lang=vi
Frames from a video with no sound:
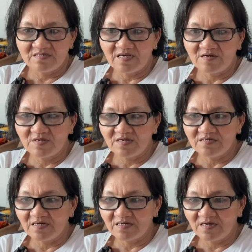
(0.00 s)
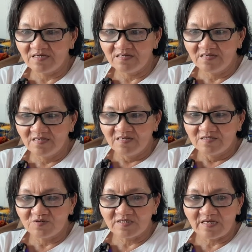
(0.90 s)
sao để giờ để
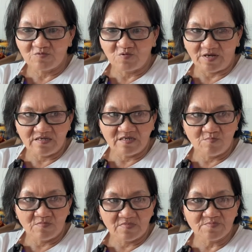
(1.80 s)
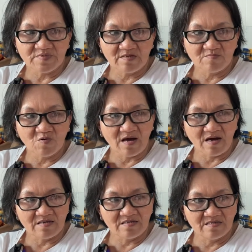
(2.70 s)
nói chuyện nào anh khỏe đi kiếm tiền mua
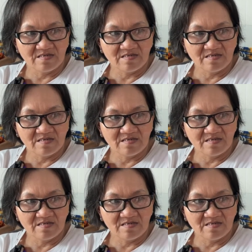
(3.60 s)
lại